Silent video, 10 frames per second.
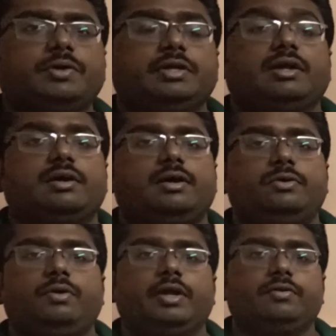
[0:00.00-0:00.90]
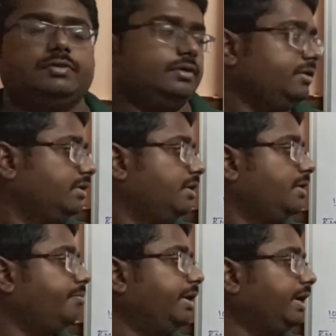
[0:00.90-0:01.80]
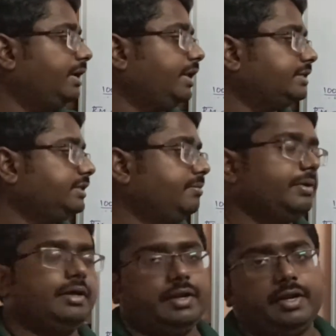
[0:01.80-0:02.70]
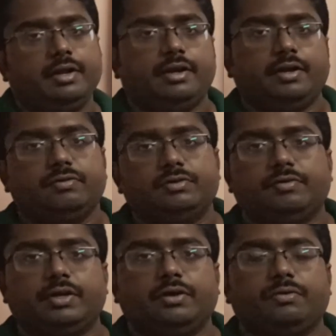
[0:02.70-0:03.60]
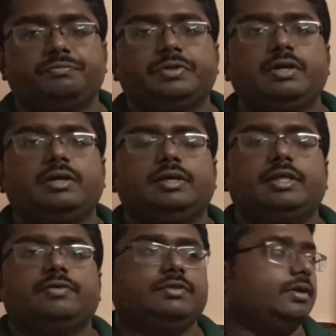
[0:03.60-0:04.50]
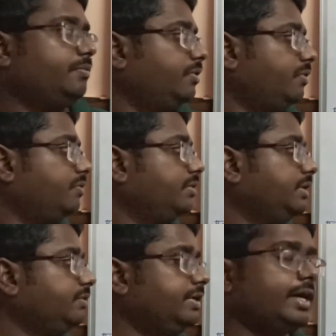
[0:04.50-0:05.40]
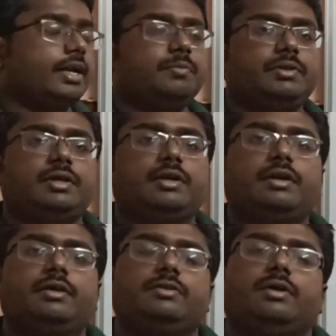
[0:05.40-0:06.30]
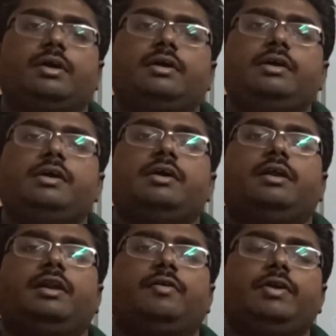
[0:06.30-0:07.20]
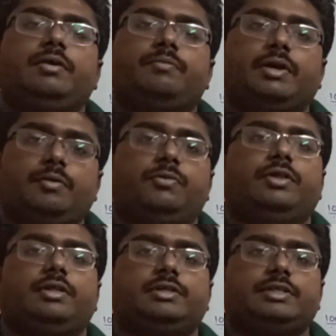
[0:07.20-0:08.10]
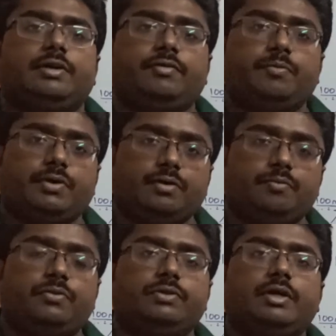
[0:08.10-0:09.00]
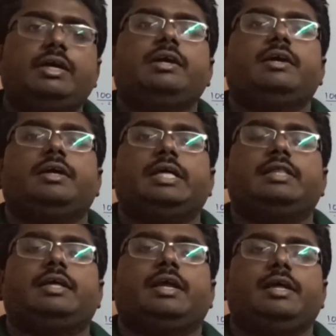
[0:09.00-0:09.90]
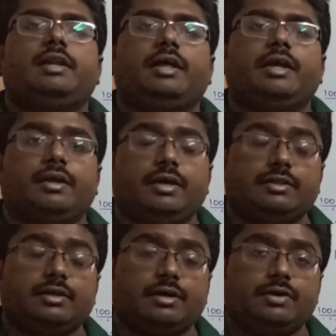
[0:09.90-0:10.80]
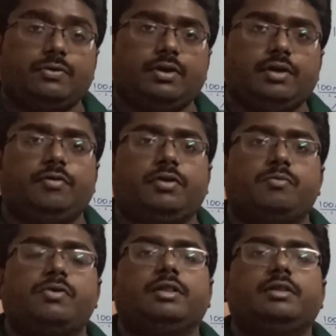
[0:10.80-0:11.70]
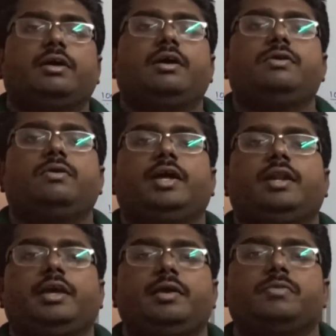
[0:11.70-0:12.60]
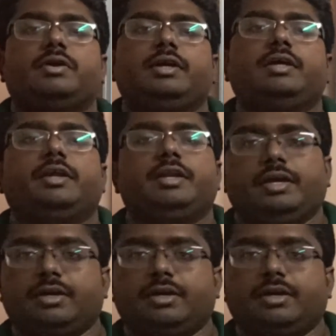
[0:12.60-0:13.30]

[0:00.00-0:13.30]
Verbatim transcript: பார்த்தீங்கன்னா கான்ட்ரோல் லைன் வந்து பை ட்ரேசிங் பை ரேடியல் லைன் வந்து வரைகிறோம் இதே வந்து என்ன பண்ணுறோம் இது டைரக்ட் மெத்தட் என்ன அர்த்தம்னா லெவலிங் பண்ணும்போது அதாவது சர்வே பண்ணும்போதே எந்த ரேடியல் லைன் எந்த கான்ட்ரோல் லைன் வேணுமோ அந்த கான்ட்ரோல் லைனை எய்ம் பண்ணி ரீடிங்